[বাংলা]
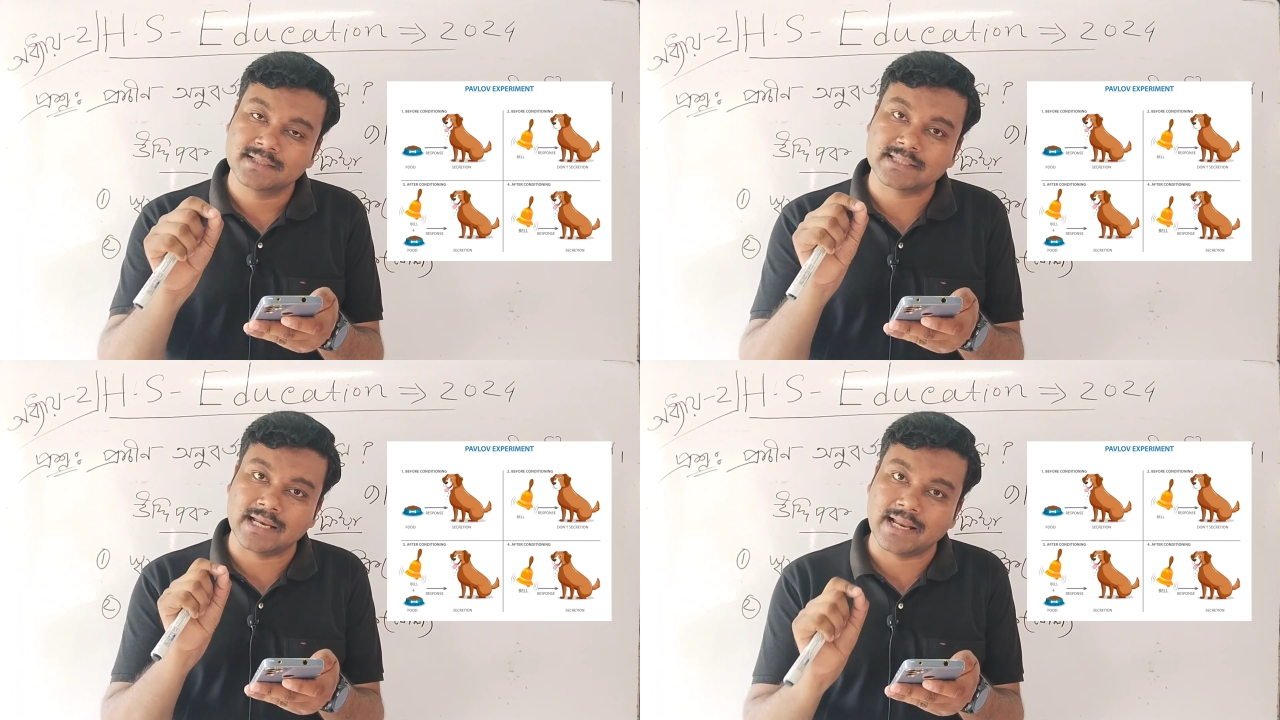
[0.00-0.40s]

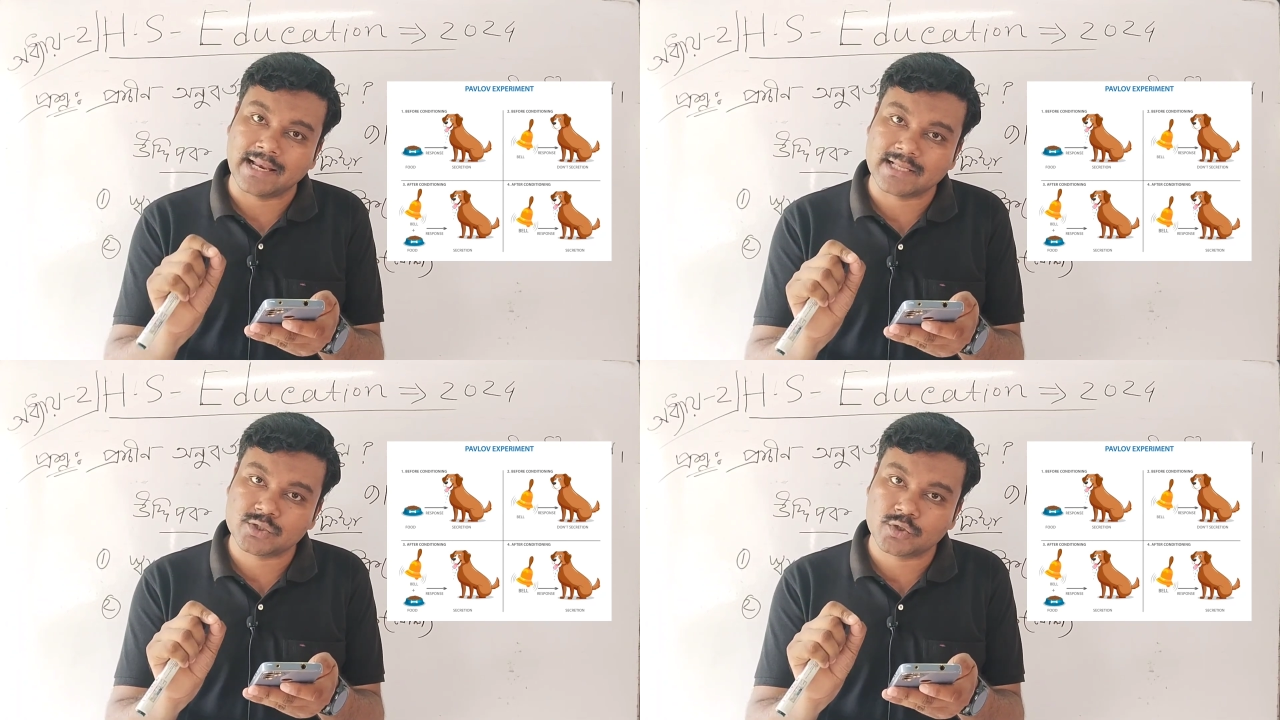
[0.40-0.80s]
তার
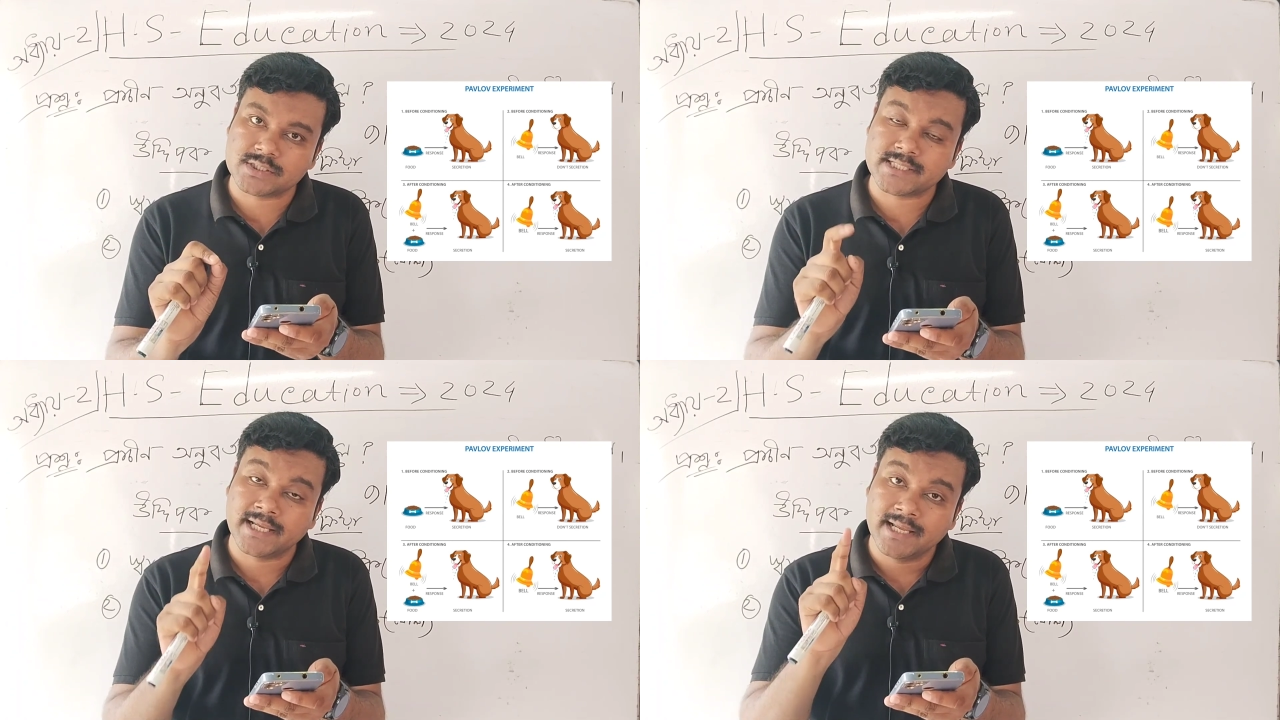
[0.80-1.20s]
লালা
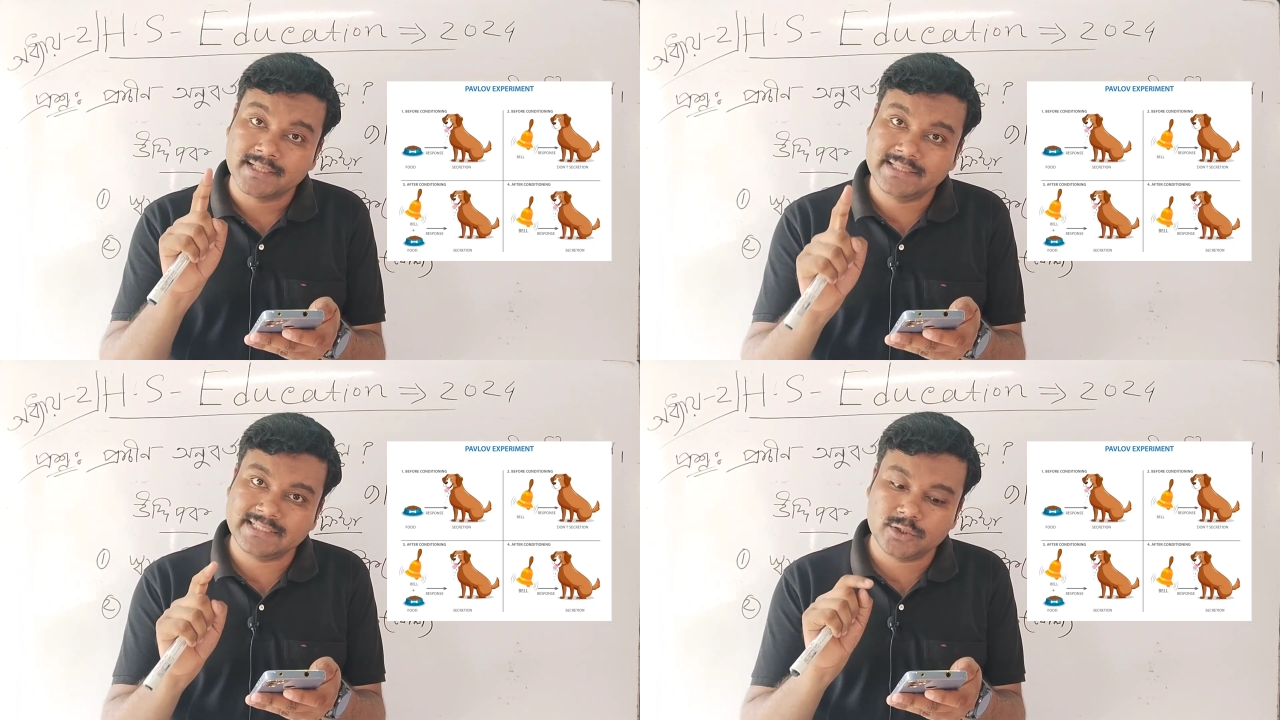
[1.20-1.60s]
ঝরছে
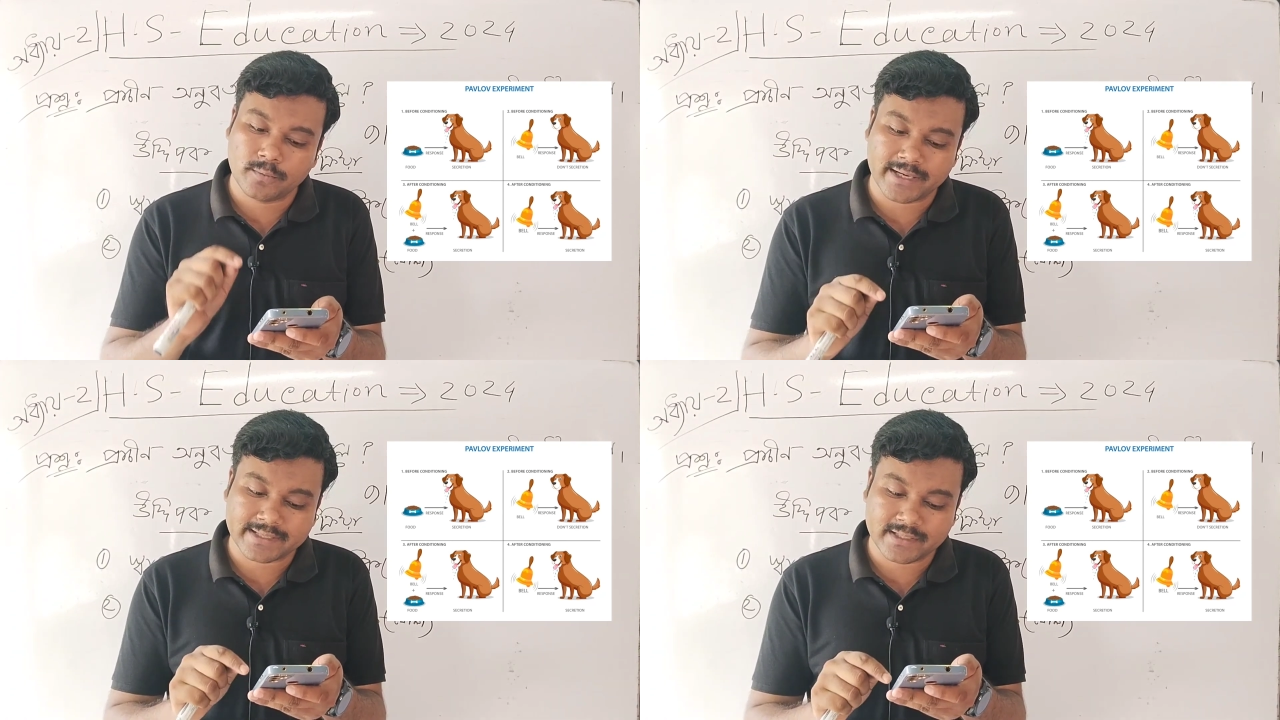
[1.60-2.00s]

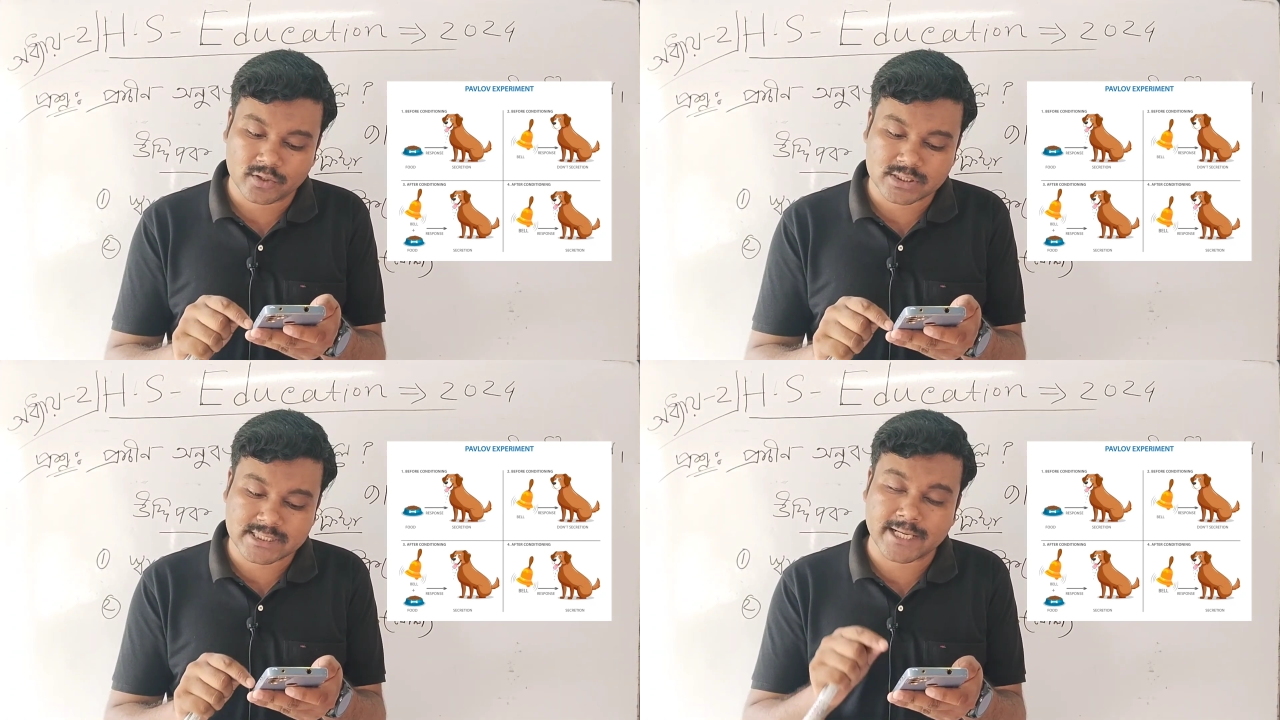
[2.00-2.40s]
দ্বিতীয়বারে কি
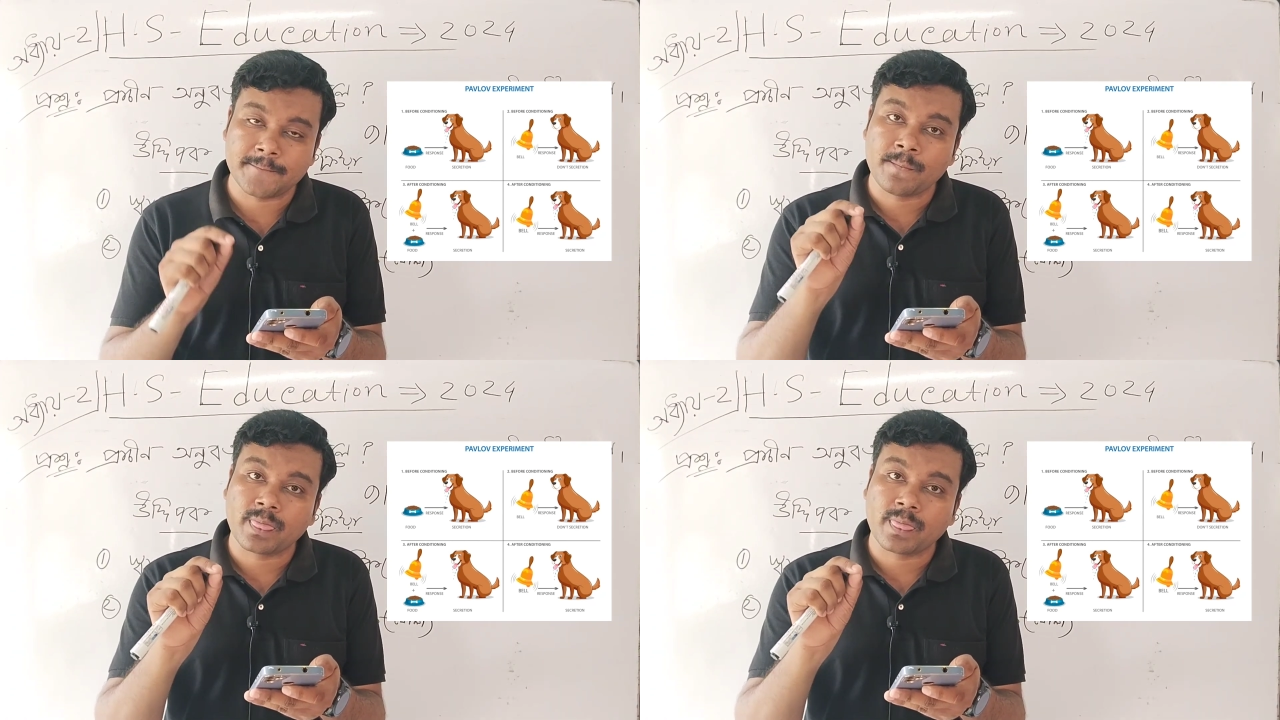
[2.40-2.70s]
হচ্ছে